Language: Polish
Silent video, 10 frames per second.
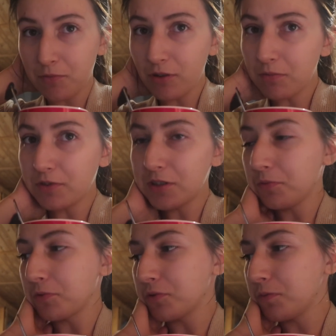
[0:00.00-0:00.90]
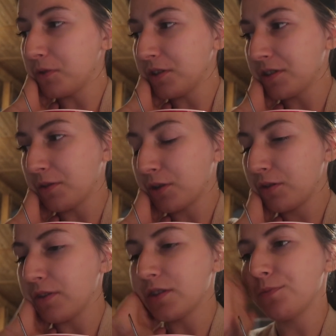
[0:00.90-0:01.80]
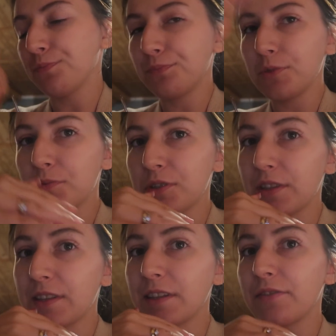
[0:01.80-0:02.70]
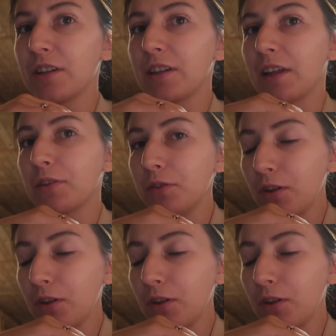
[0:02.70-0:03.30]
Mogła powiedzieć po prostu poniedziałek i wiecie byśmy się nastawili na to.